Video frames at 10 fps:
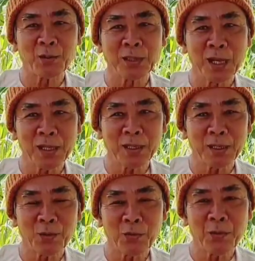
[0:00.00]
vị không có thấy
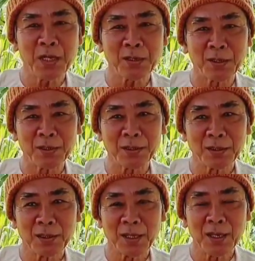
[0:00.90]
không có biết được
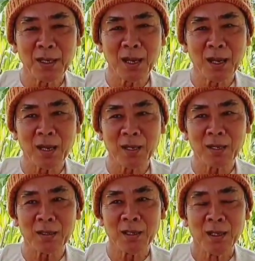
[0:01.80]
chứ
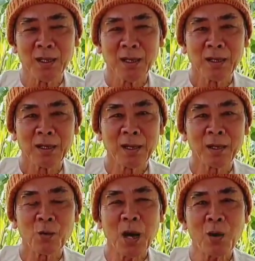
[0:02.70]
là
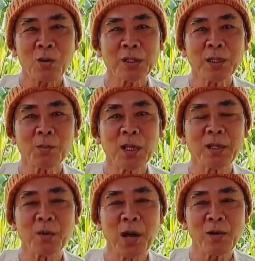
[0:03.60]
là nó báo cái tâm
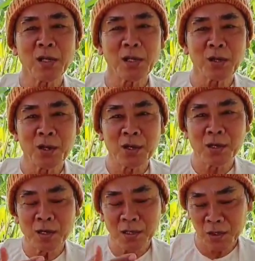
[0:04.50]
linh nó báo về
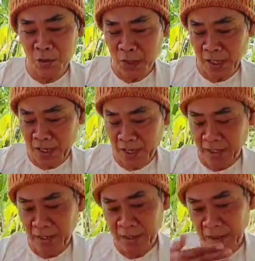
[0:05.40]
cho cho mình trơn
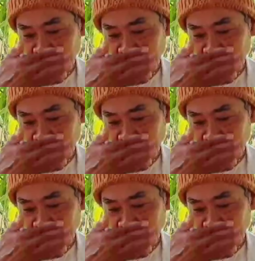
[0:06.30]
nè.